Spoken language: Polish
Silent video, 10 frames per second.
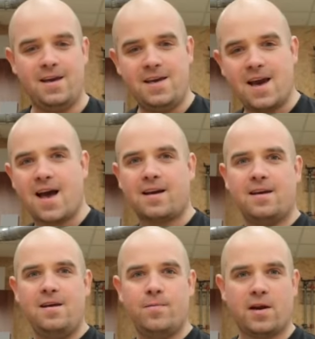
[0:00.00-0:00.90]

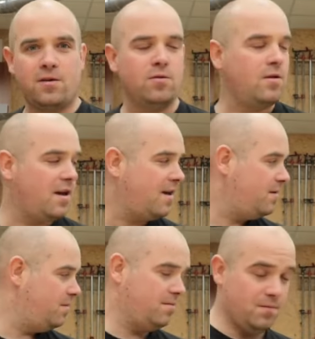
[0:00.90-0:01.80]
jak impregnuję
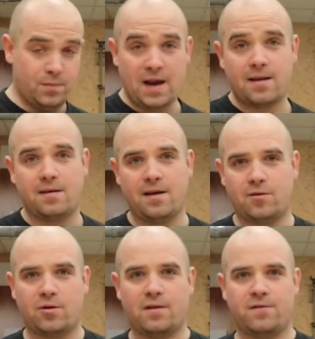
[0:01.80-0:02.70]
blaty,
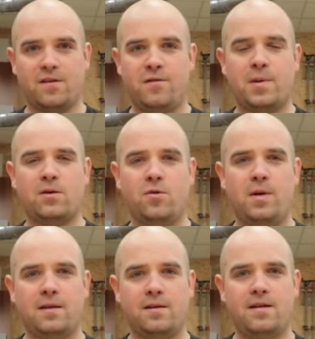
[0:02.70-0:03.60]
akurat w tym wypadku
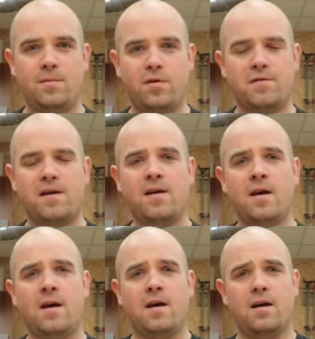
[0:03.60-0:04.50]
blaty dębowe,
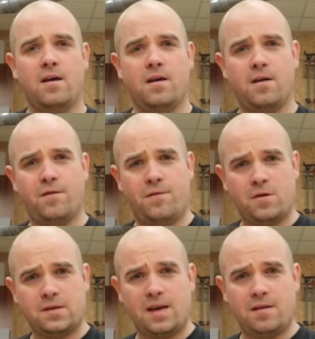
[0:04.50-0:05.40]
e,
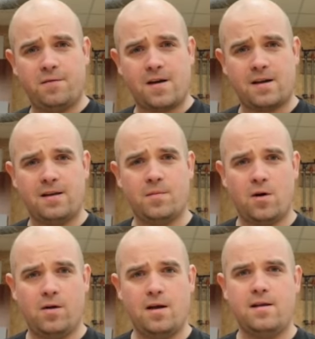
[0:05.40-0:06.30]
woskiem twardym
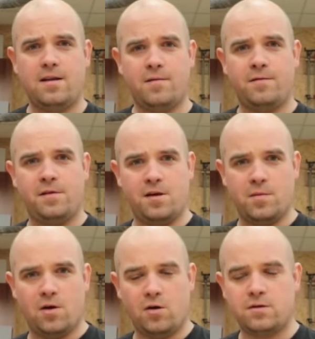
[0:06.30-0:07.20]
olejnym
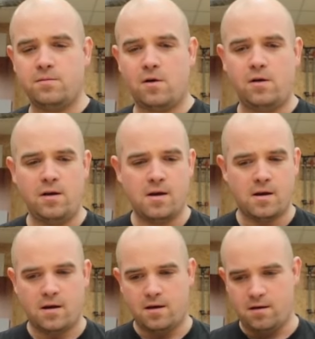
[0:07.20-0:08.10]
firmy Osmo.
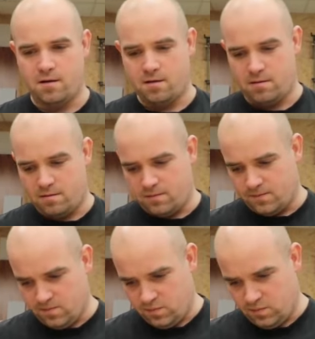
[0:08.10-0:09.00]
E,
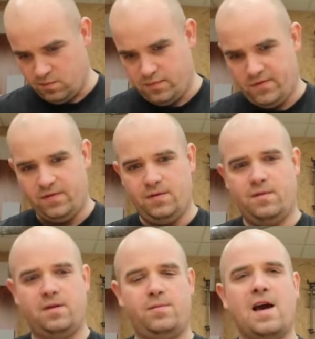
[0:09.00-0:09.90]

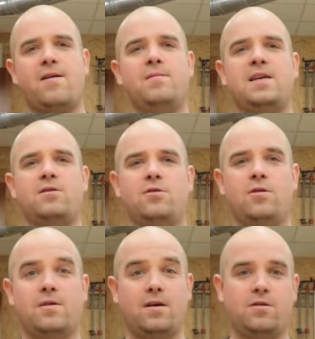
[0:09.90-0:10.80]
miałem zacząć
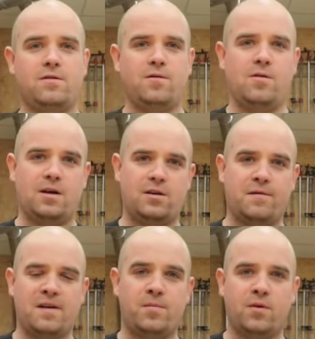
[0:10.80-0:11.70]
od tego, że w ogóle
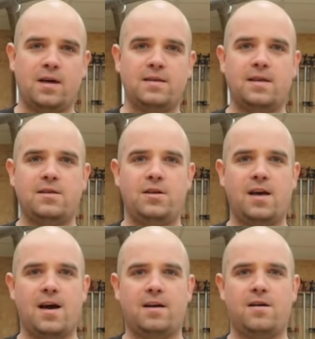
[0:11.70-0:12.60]
chciałem Wam pokazać
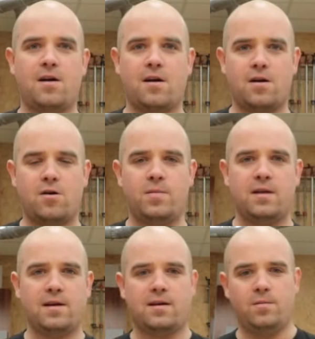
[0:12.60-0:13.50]
jak robię
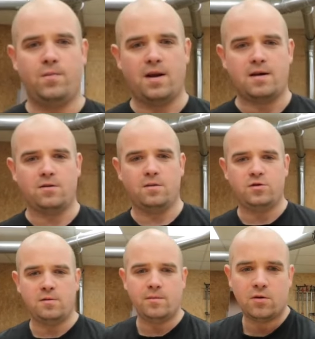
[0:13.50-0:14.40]
taki blat
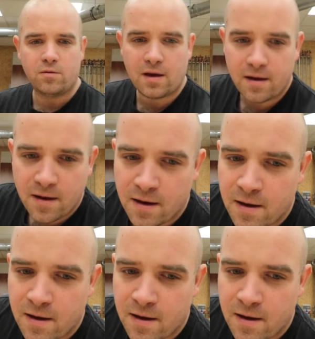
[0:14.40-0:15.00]
olbrzymi, bo tutaj